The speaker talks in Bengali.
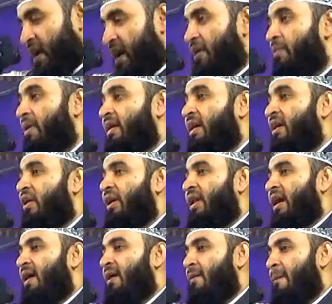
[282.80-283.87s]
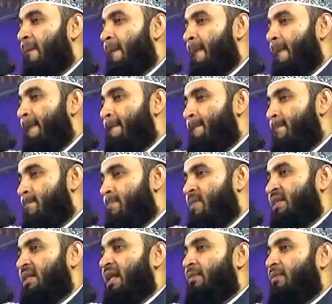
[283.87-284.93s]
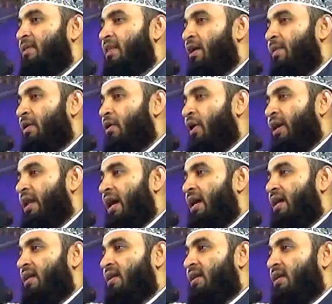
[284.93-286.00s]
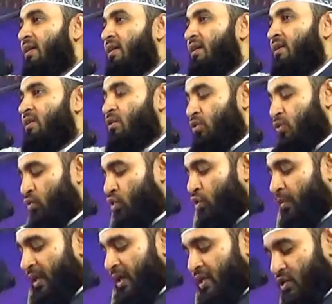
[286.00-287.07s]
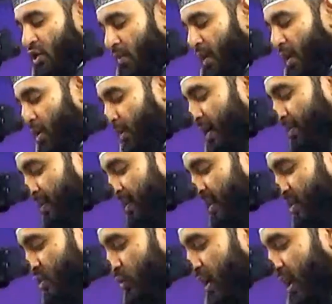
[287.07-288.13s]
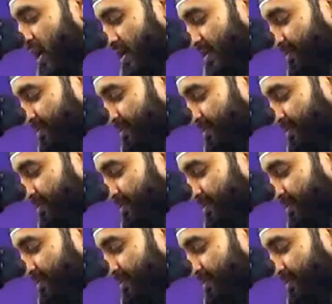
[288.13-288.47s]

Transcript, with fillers: আর বাকি কয়টা চিল্লায় বলতে হবে কয়টা দুই মিনিট সময় হবে আপনাদের শোনার